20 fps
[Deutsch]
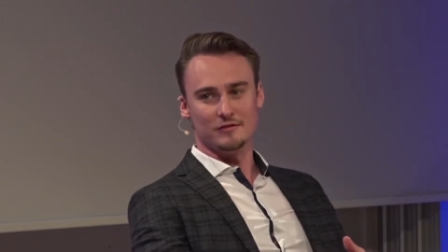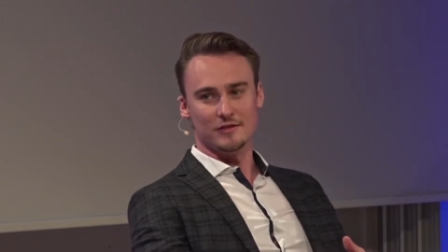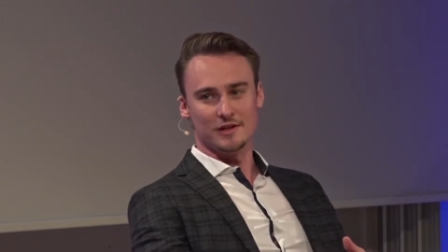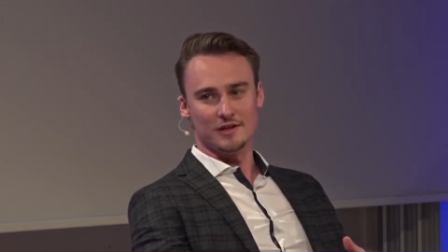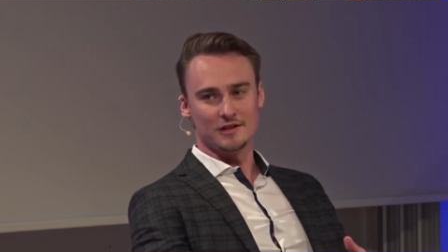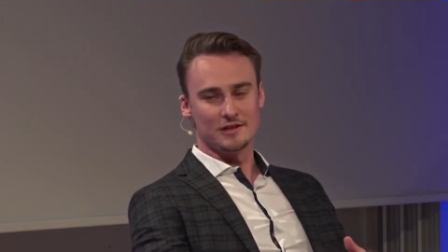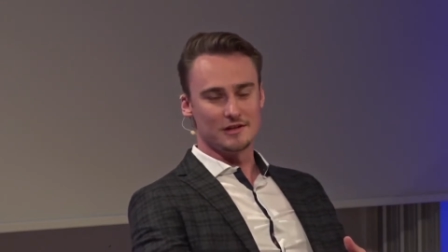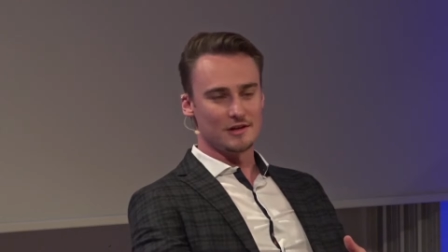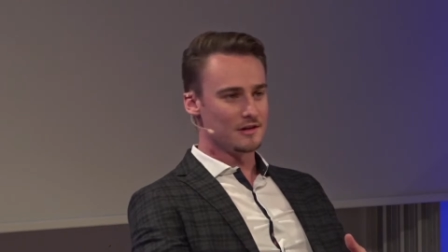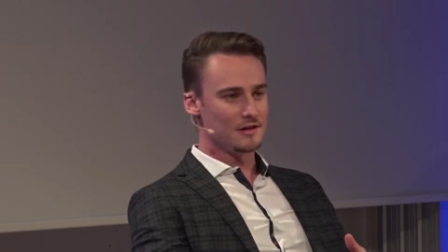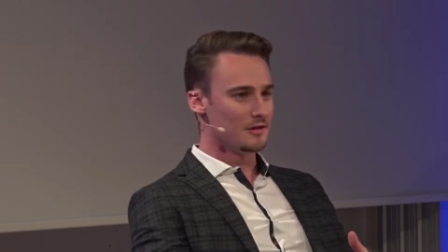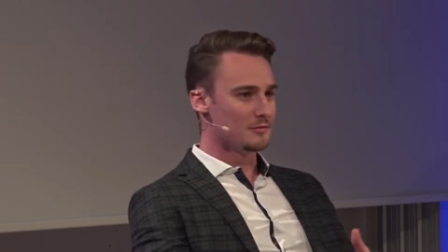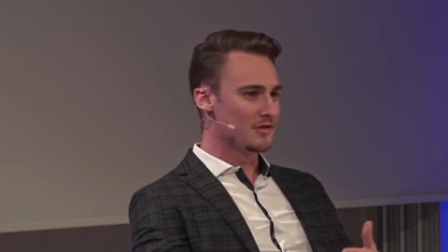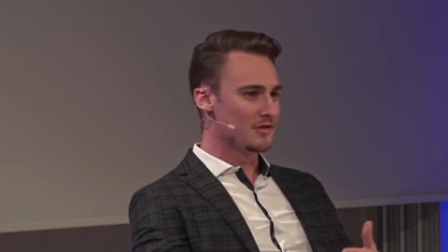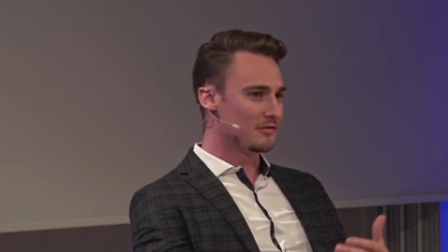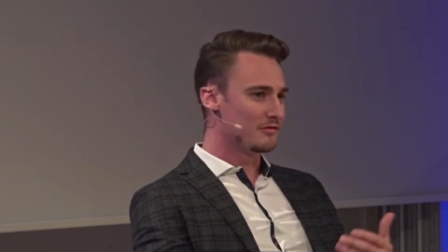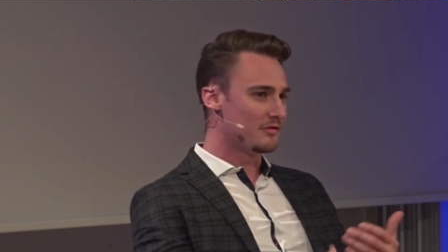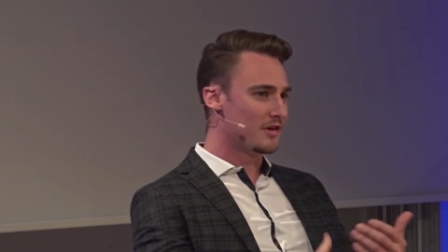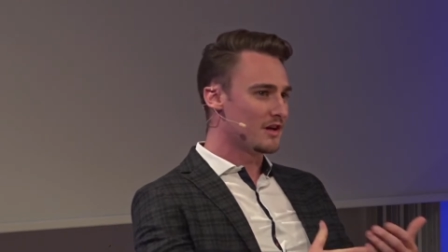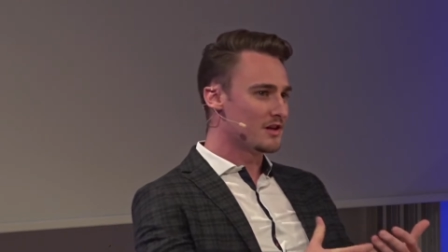wenn ich da eben
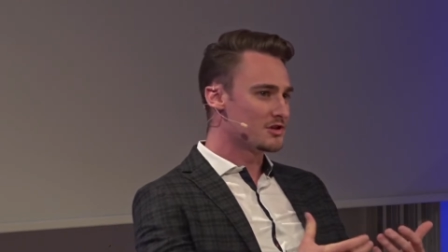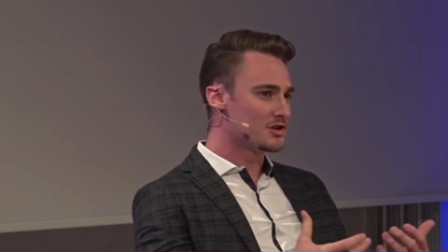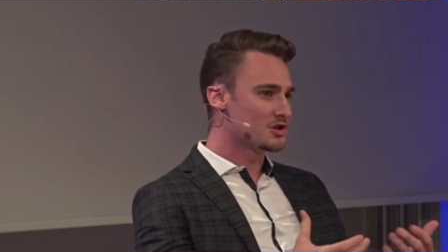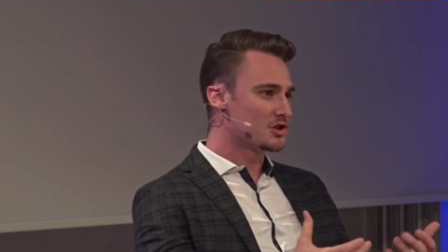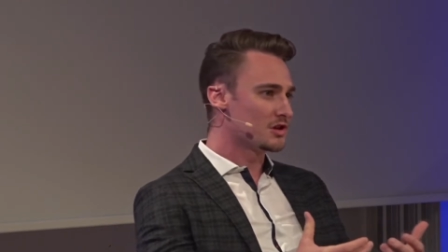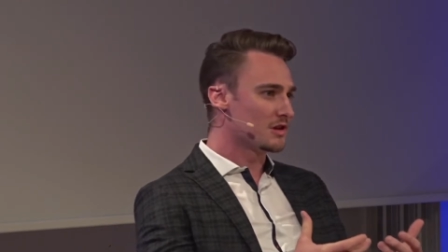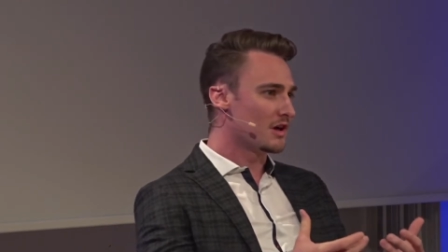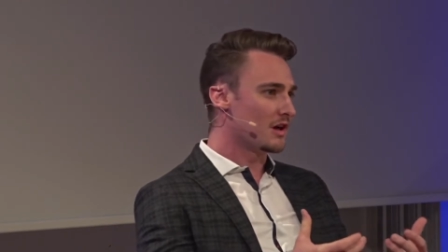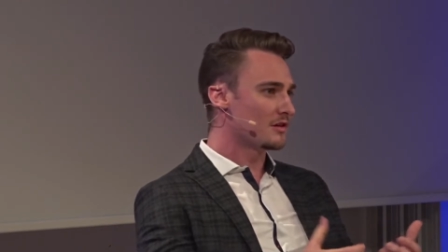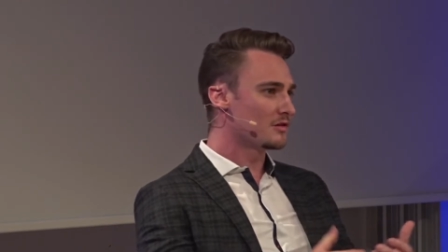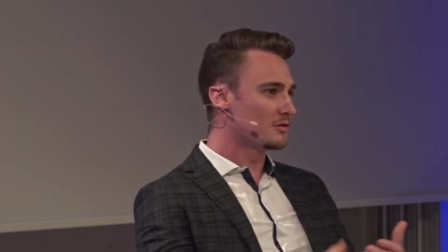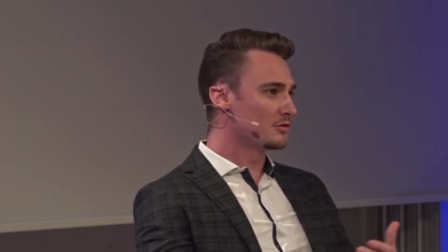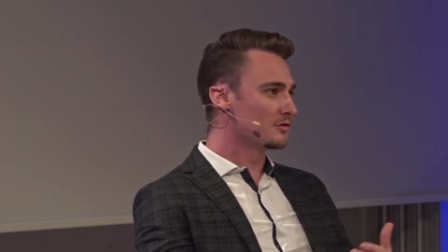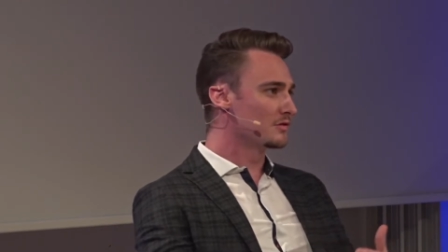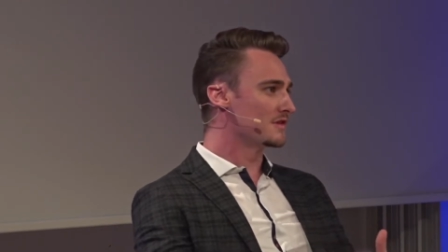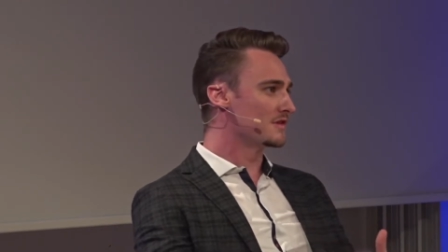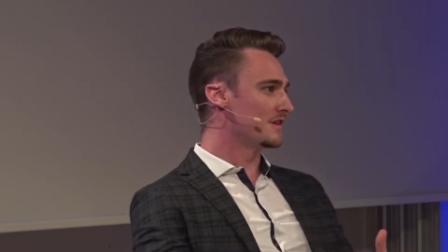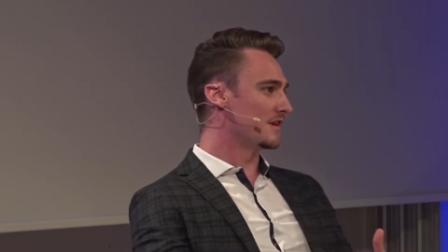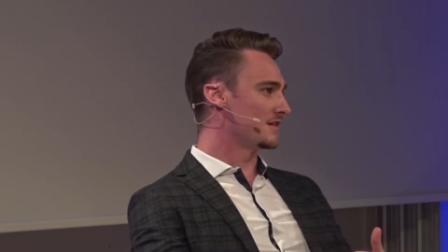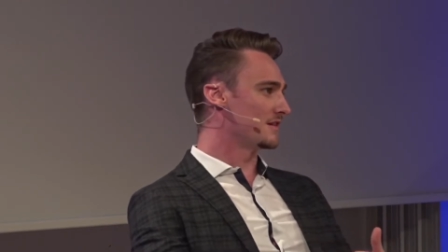den falschen
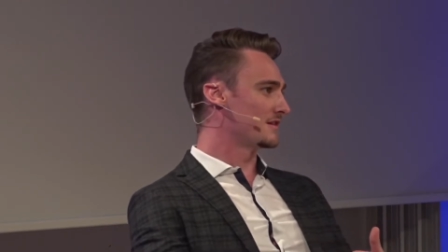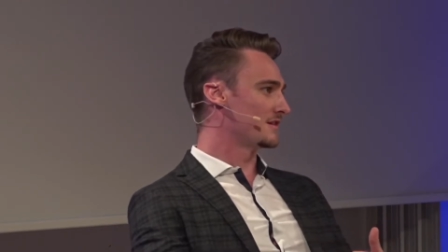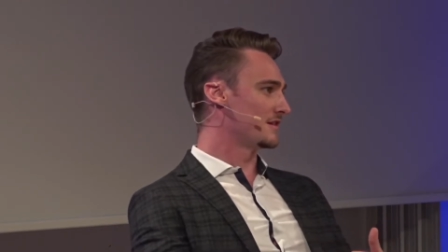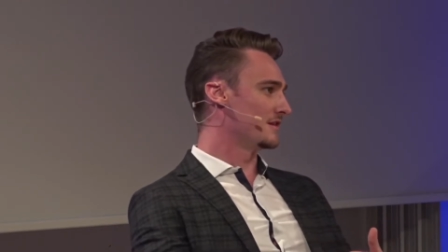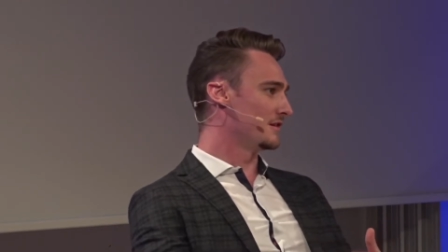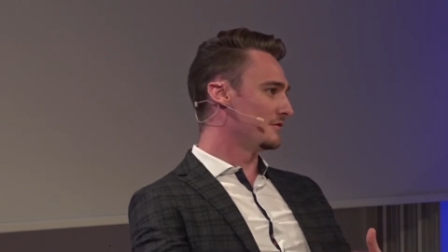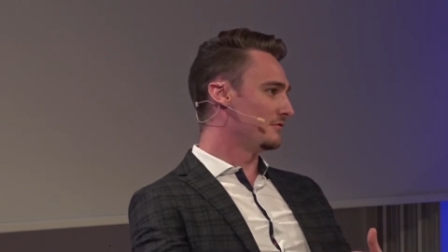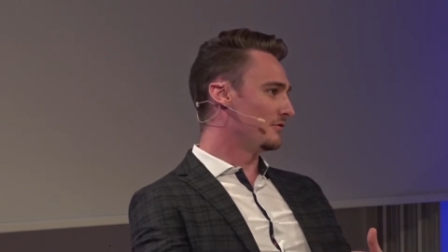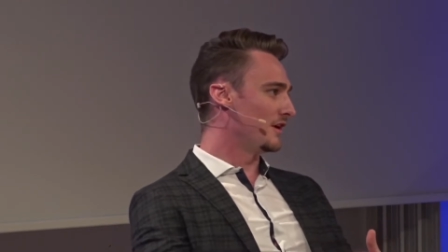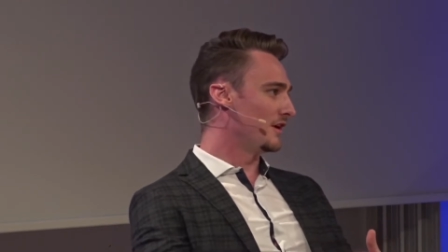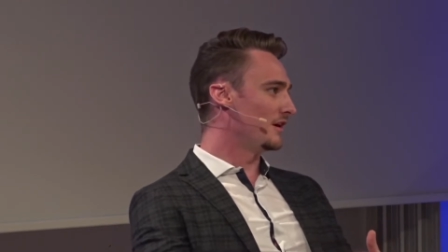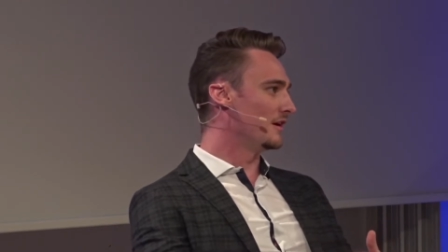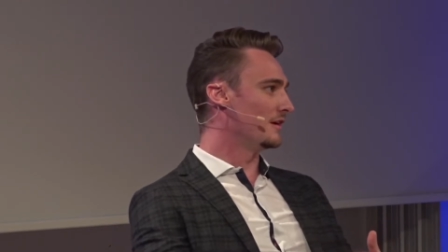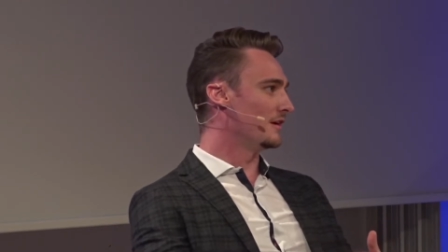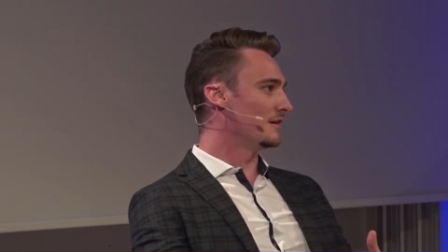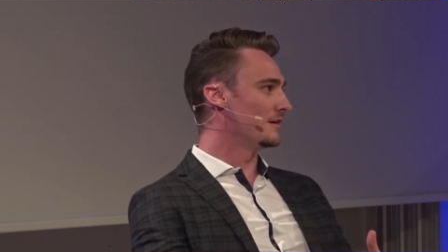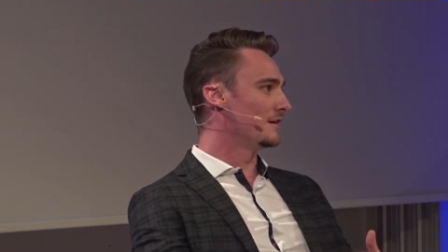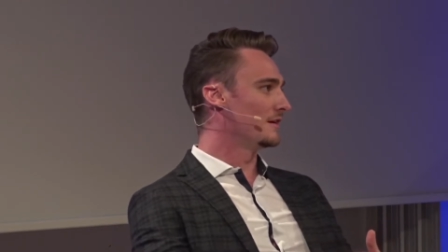Status letztlich wähle,